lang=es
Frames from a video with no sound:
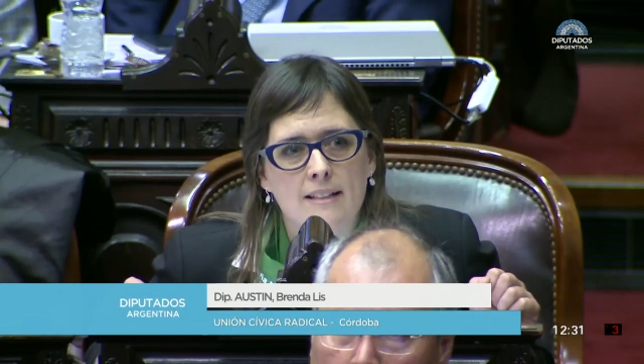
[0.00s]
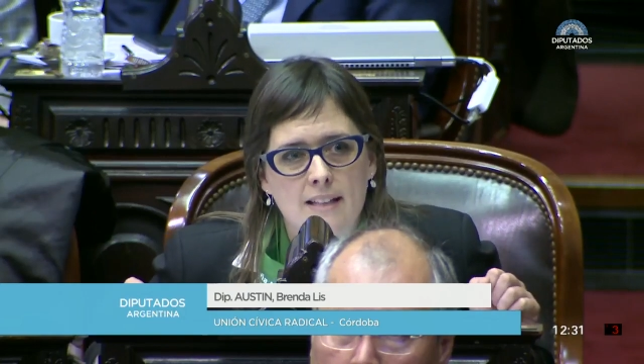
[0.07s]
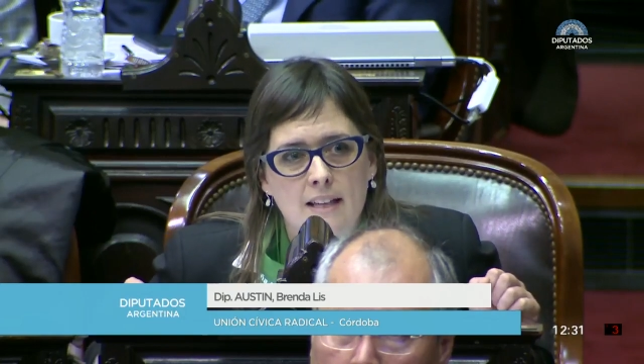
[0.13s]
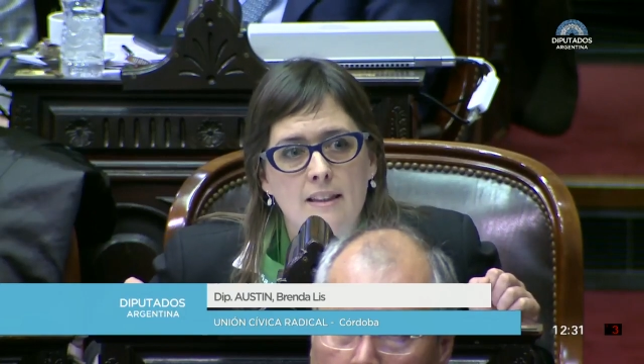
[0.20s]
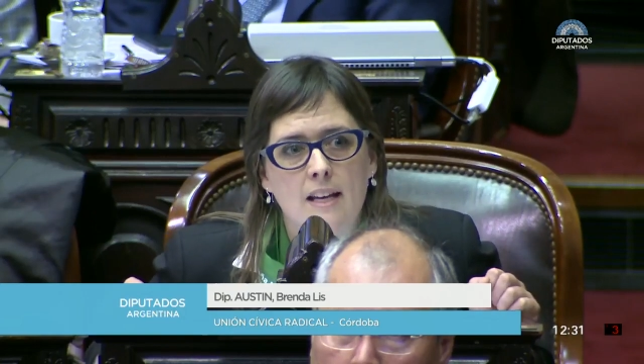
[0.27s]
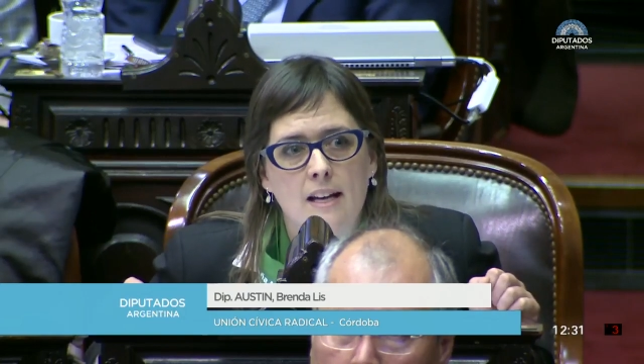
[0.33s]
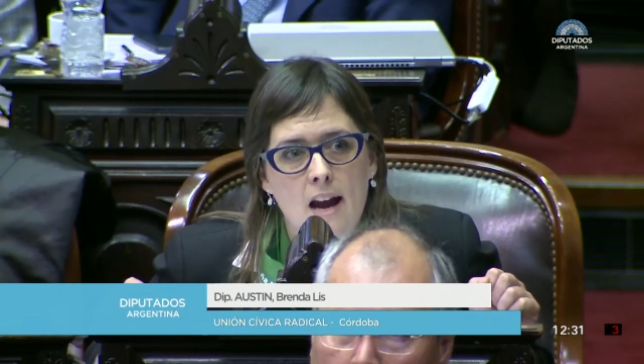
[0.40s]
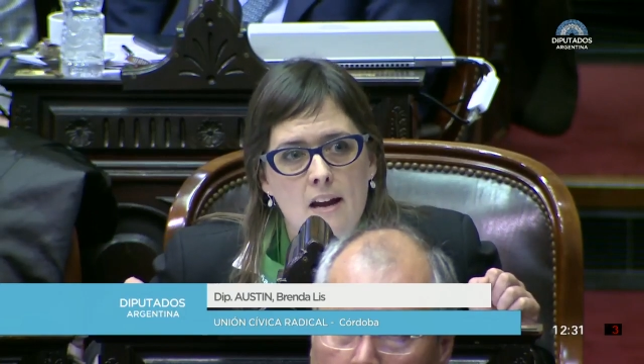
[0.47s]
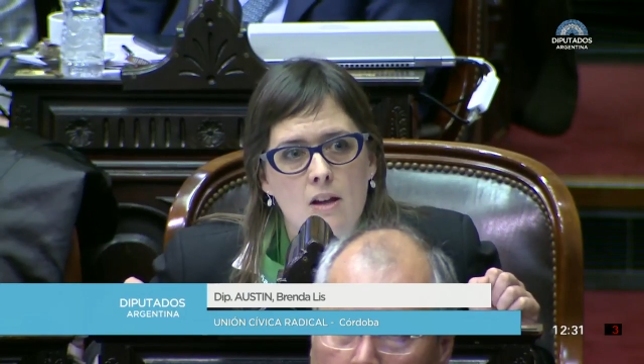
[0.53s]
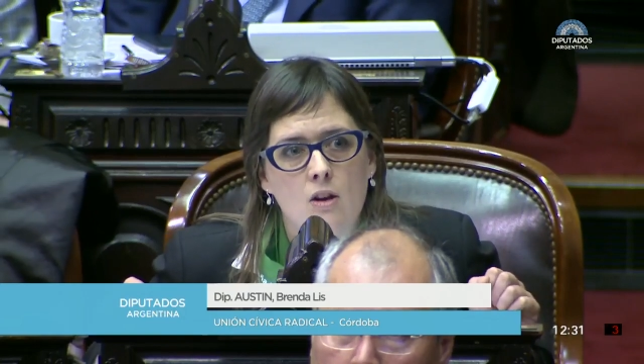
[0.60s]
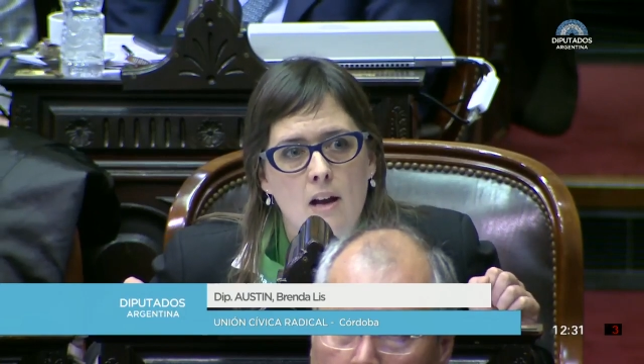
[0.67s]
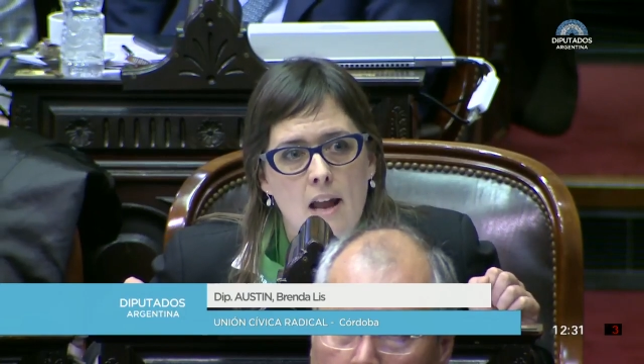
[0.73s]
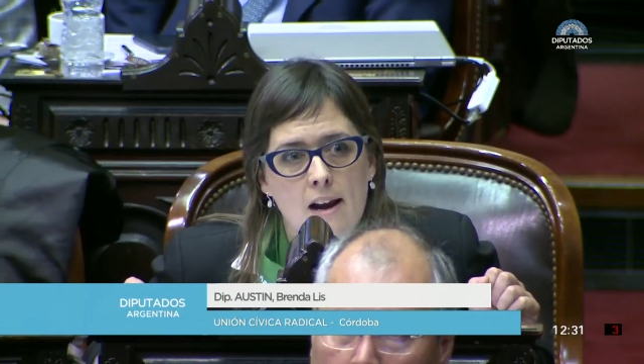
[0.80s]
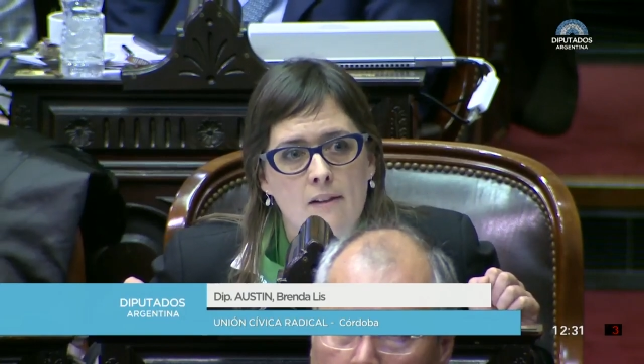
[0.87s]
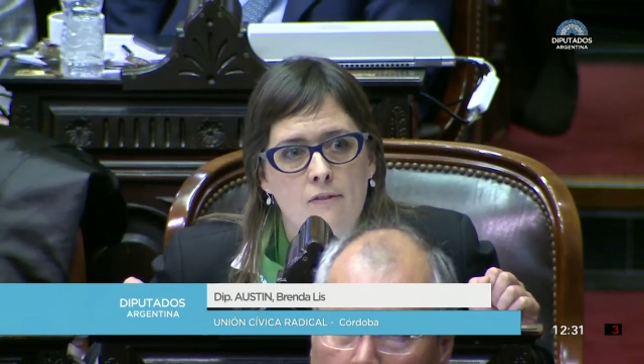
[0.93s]
el centenario
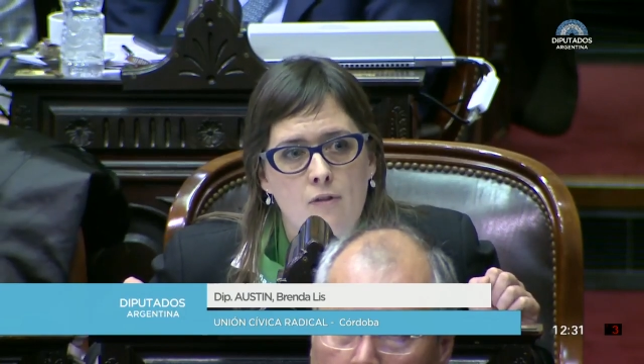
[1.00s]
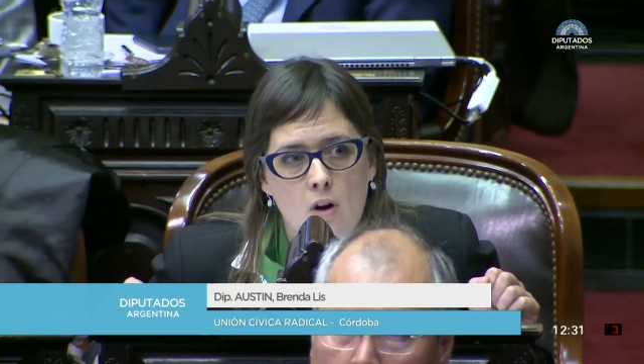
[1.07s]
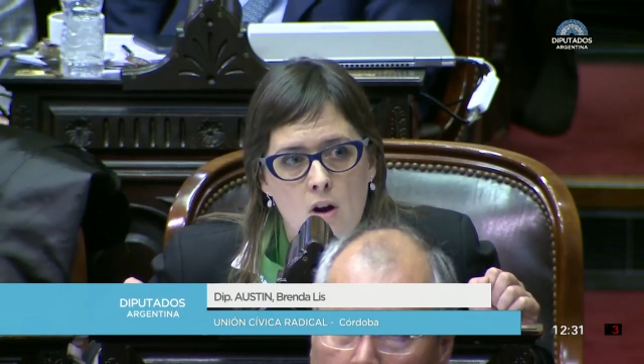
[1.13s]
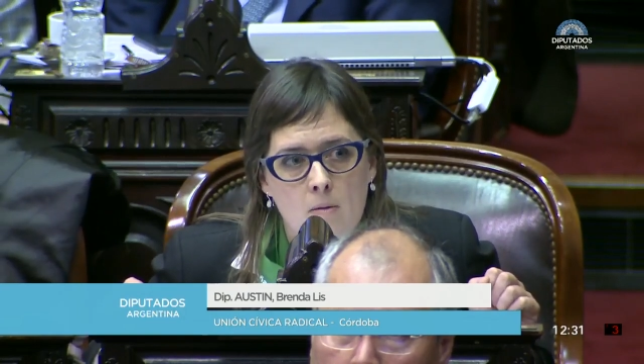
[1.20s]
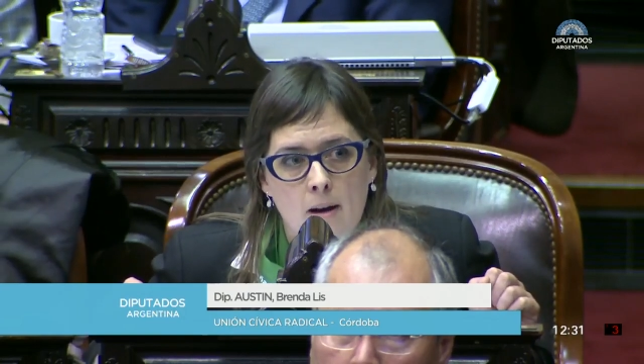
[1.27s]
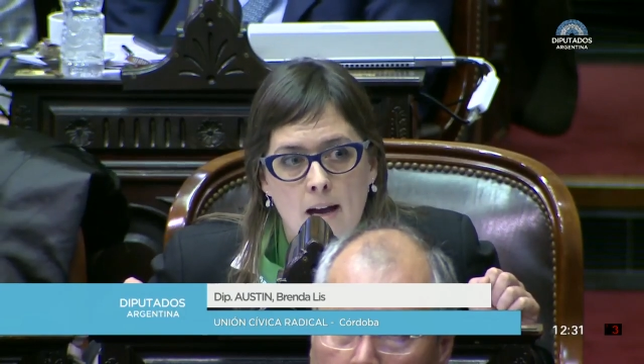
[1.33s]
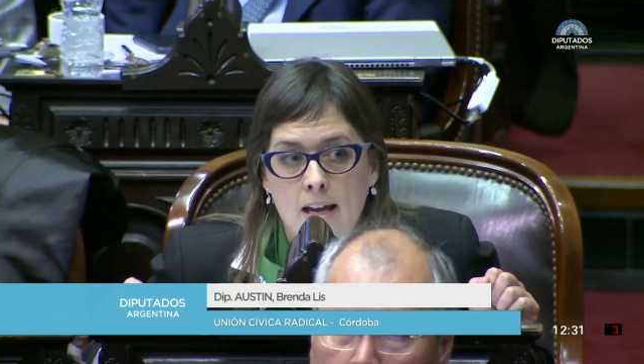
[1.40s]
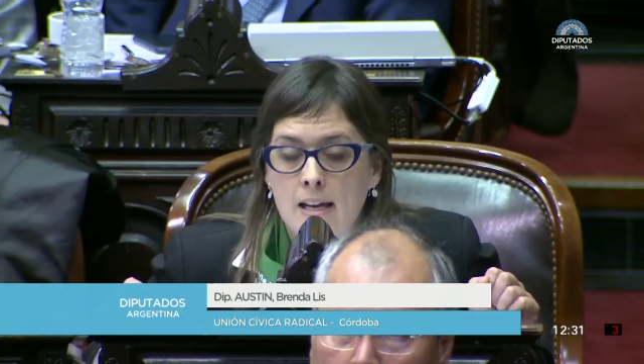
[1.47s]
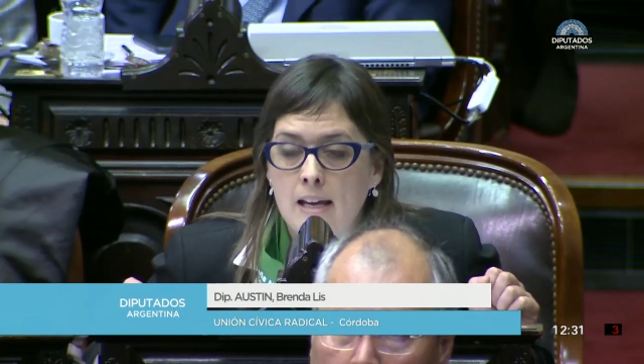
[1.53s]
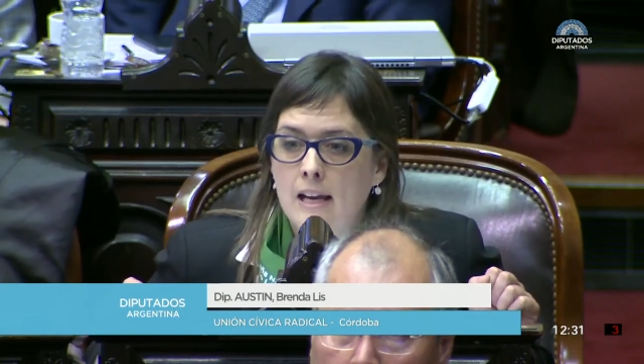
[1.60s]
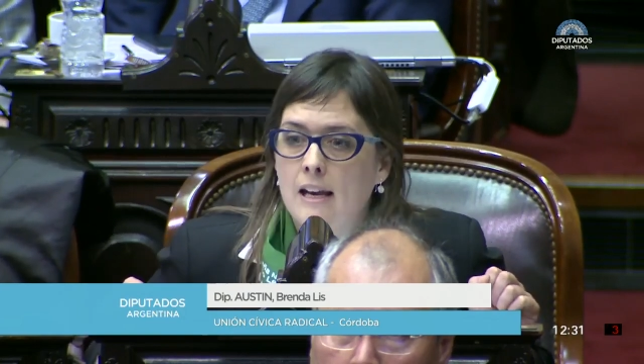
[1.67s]
de la reforma,